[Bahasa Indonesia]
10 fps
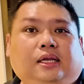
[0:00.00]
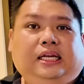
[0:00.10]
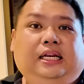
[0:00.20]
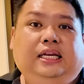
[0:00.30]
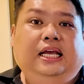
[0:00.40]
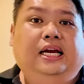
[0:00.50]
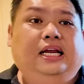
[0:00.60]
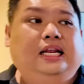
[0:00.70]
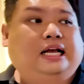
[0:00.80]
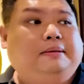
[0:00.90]
Ini dia
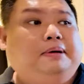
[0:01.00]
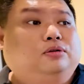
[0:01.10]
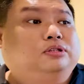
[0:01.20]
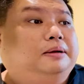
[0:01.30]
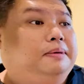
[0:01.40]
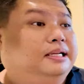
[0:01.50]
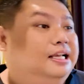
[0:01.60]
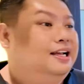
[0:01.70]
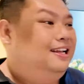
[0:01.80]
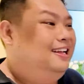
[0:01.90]
dari kamar
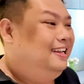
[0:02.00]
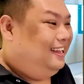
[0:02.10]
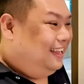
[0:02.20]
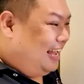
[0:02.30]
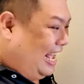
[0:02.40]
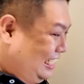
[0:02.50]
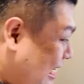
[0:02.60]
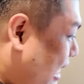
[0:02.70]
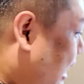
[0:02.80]
utamanya. Asik